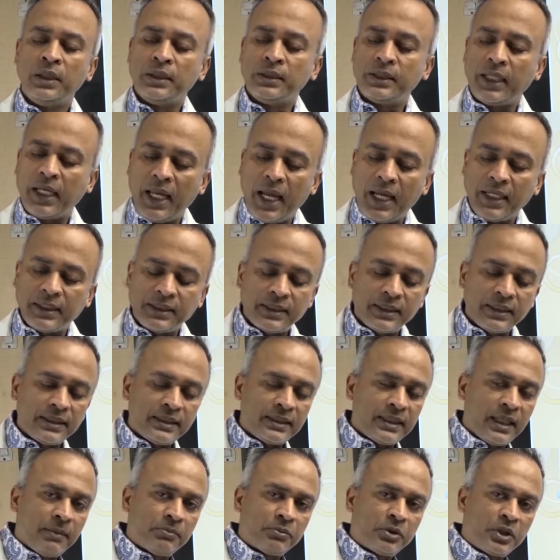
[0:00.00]
তাই আজকের
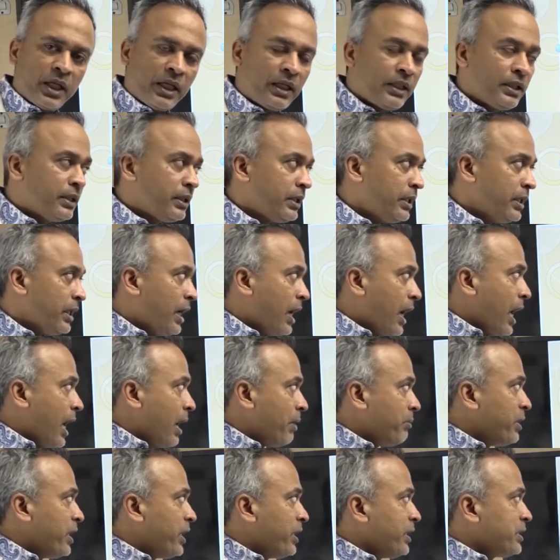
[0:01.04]
সাবজেক্ট
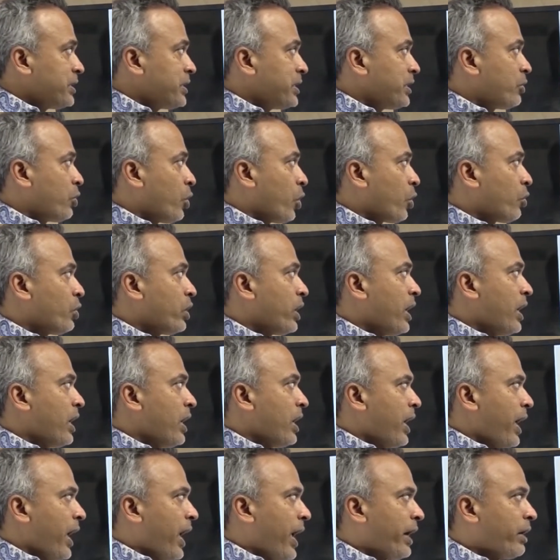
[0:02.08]
আমি এনেছি করোনা
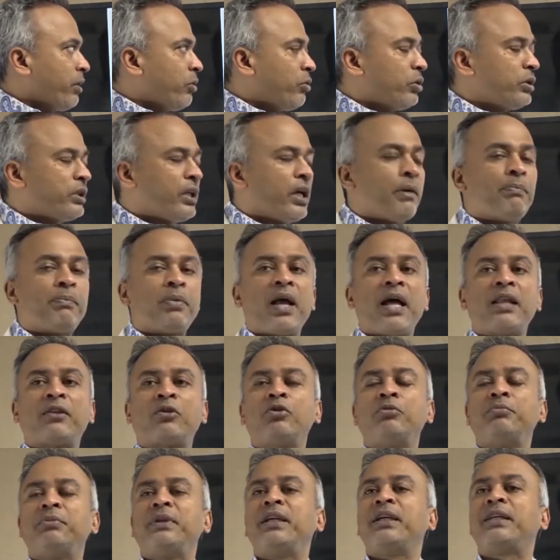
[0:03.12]
এক কথায়
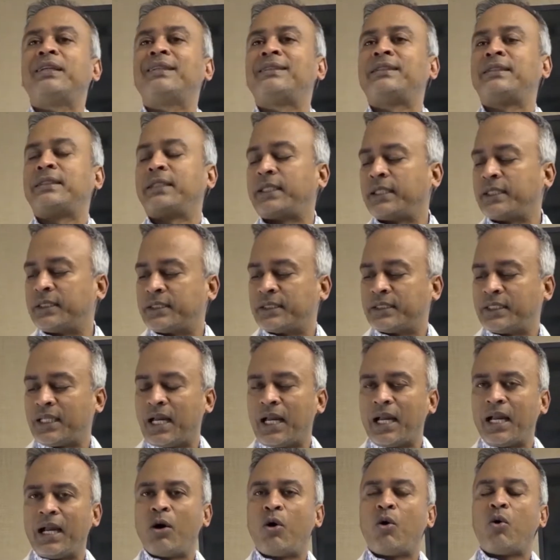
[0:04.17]
প্রাথমিক চিকিৎসা
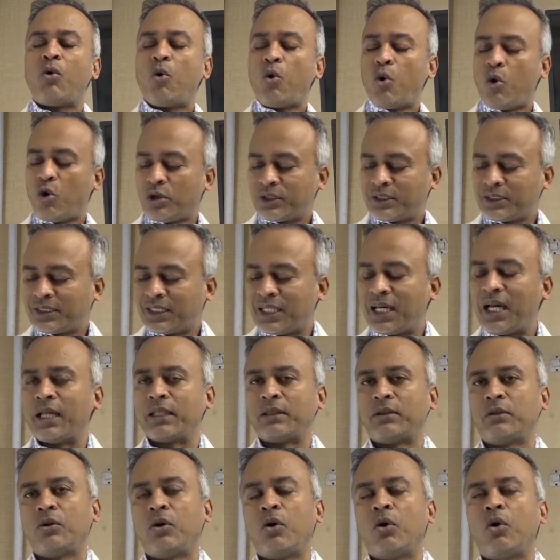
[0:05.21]

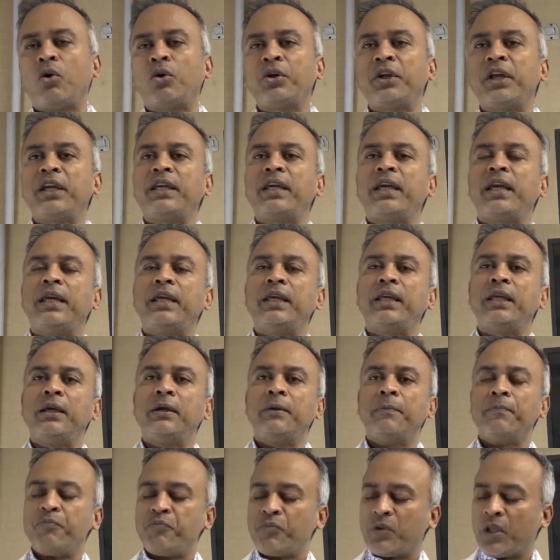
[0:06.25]
অর্থাৎ অনেকেই
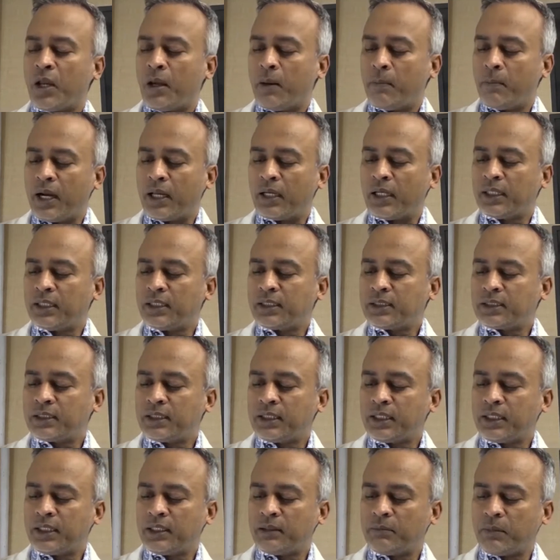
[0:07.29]

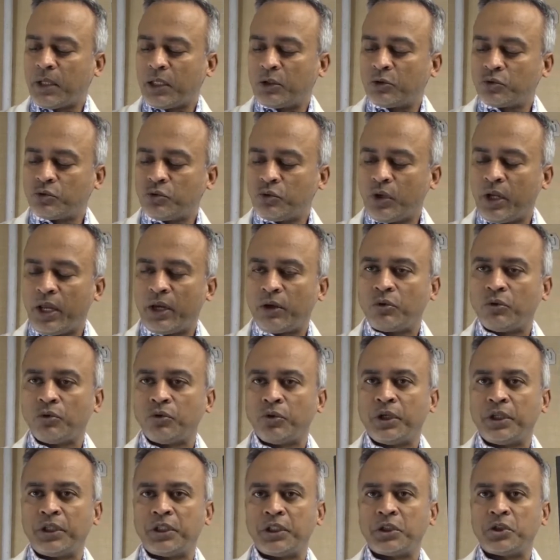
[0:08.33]
বাংলাদেশের মানুষগুলো
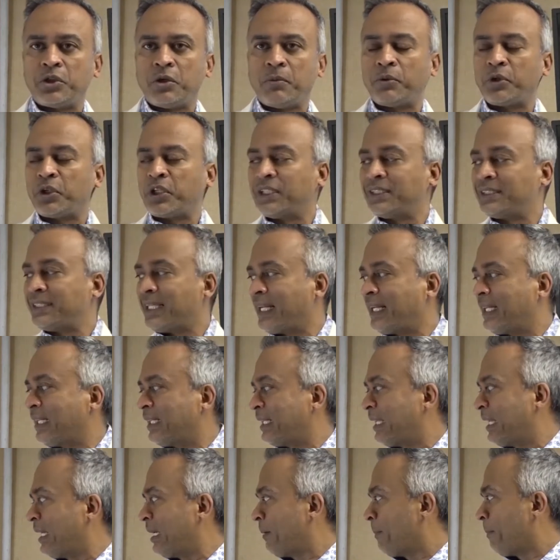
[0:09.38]
এখনও এটি সম্পর্কে জানেন
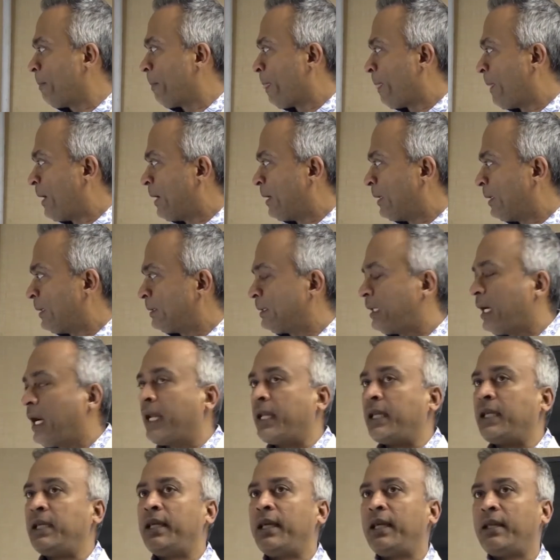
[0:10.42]
না
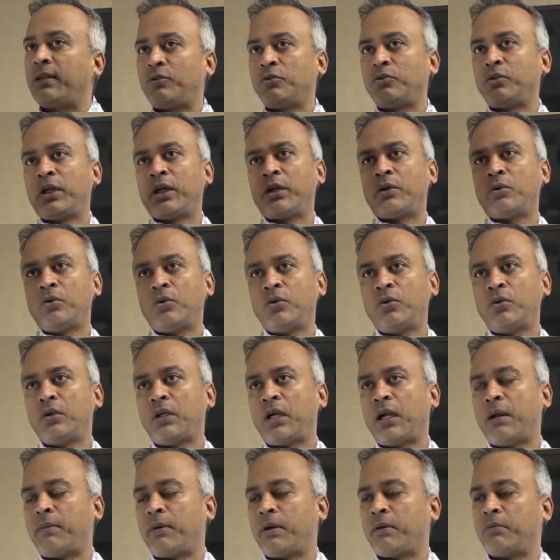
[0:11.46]
তাই একটু দেখো
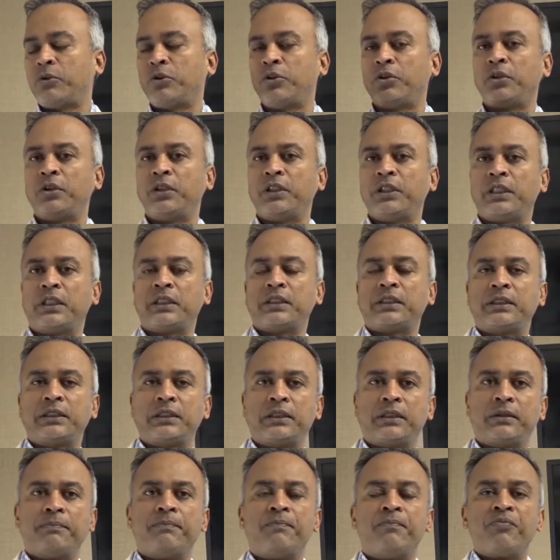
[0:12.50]
খাবার বোধহয় নিতে
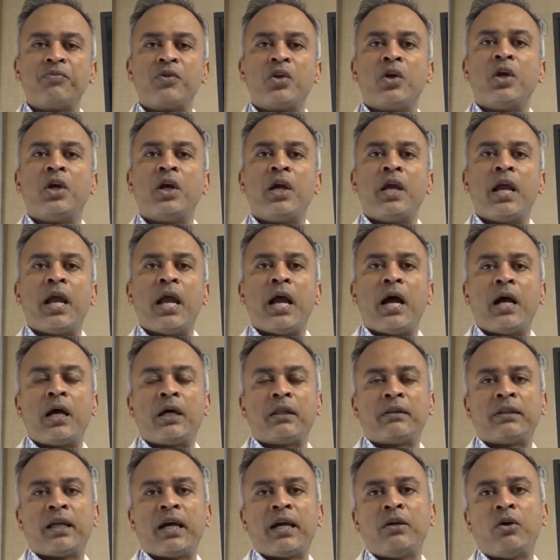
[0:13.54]
আসছেন
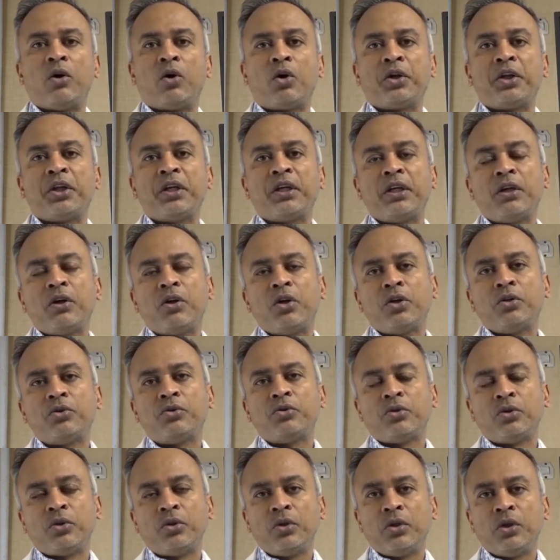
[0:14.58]
তাই অনেকে
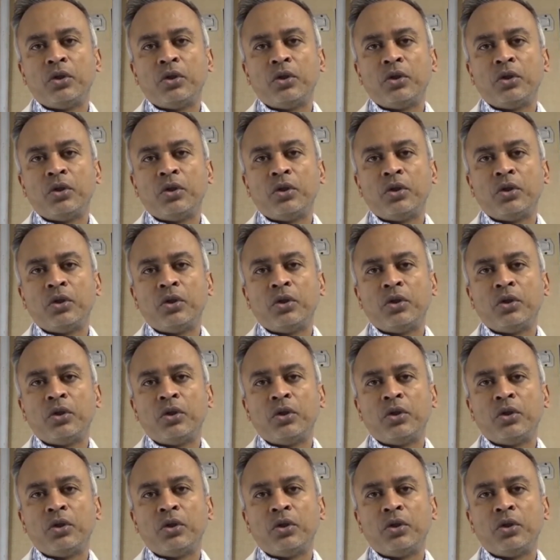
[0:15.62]
হয়তো